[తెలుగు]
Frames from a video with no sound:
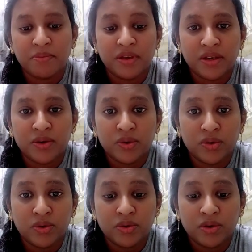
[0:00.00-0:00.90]
మీకు
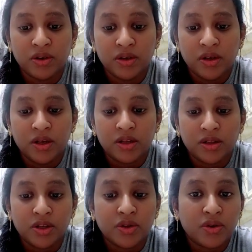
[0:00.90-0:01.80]

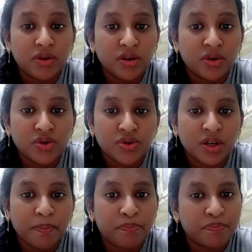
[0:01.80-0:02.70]
ఎదురుకుండా నుంచుంటే